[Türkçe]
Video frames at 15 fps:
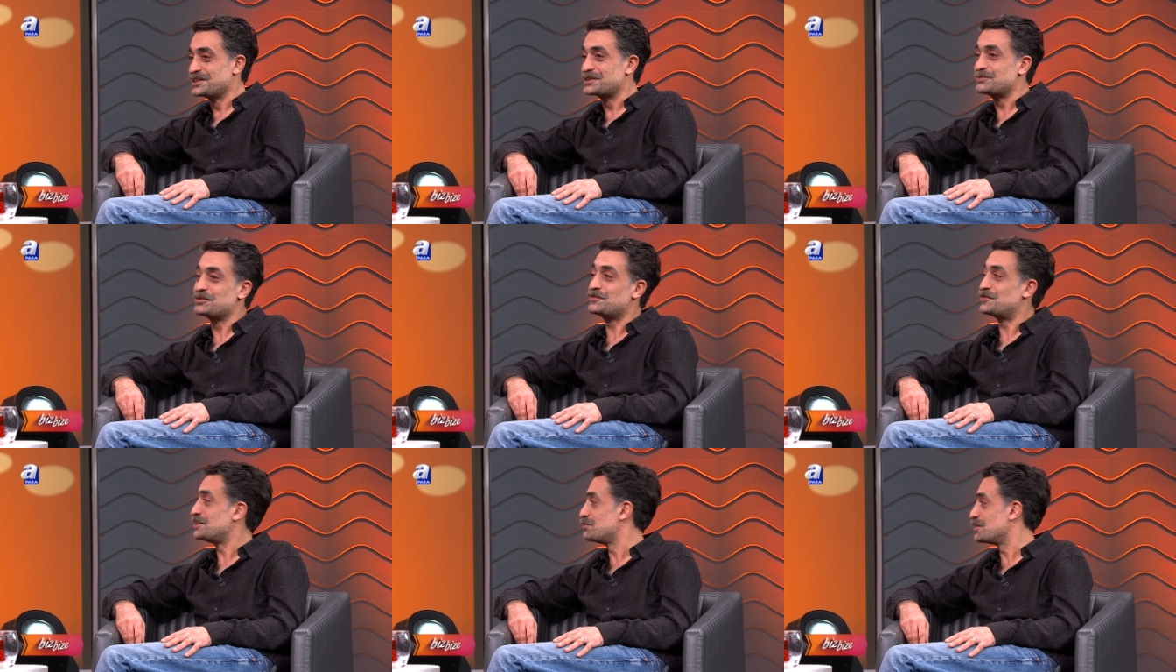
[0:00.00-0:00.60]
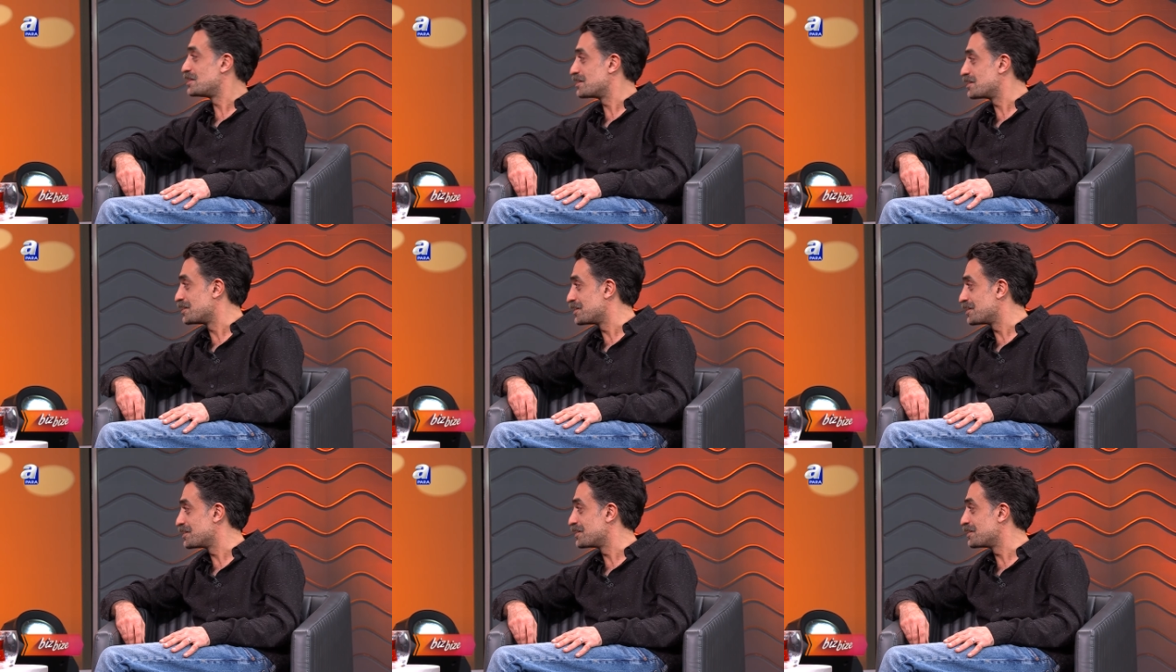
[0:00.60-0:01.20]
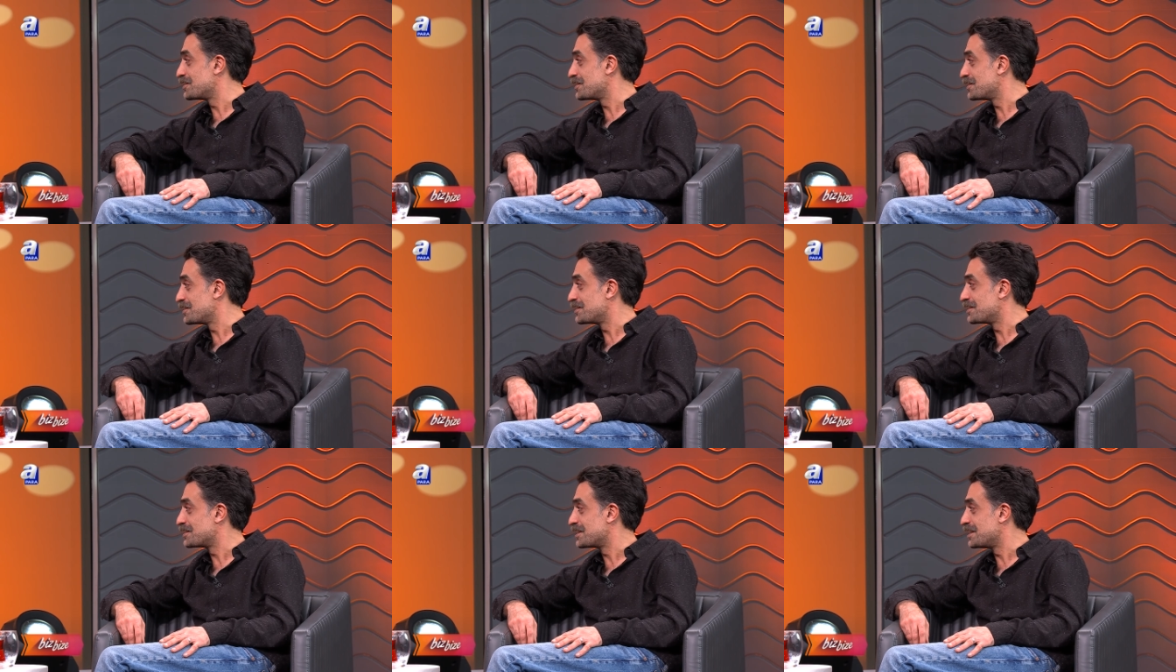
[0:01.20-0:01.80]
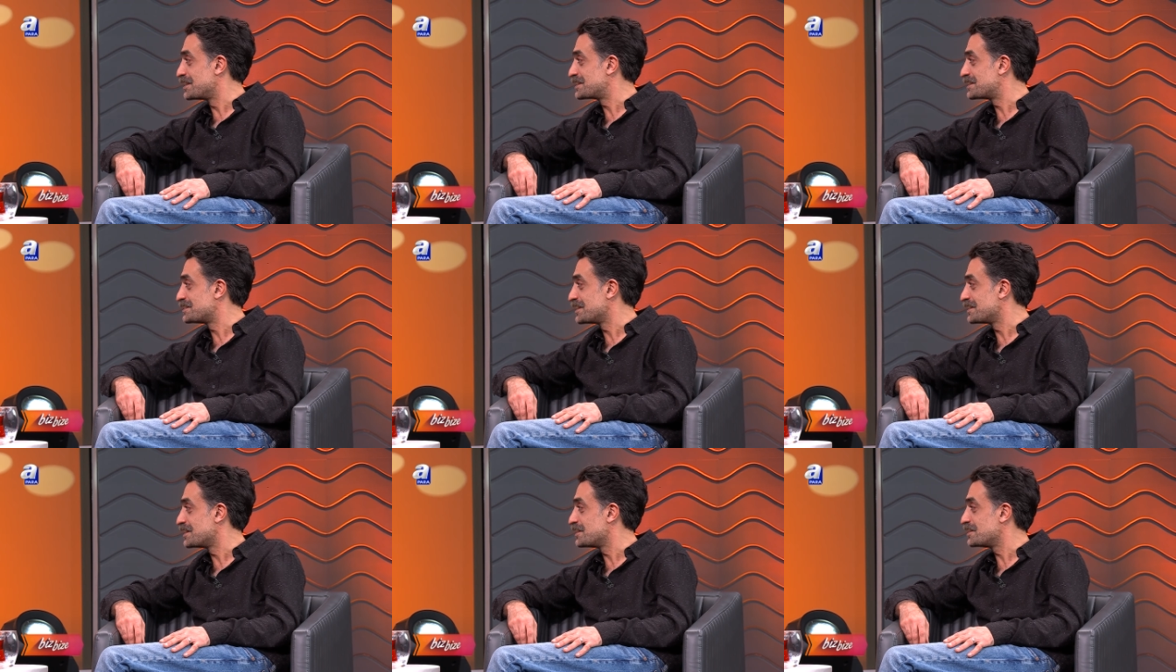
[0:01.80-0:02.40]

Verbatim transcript: Şimdi filme de e, galasında da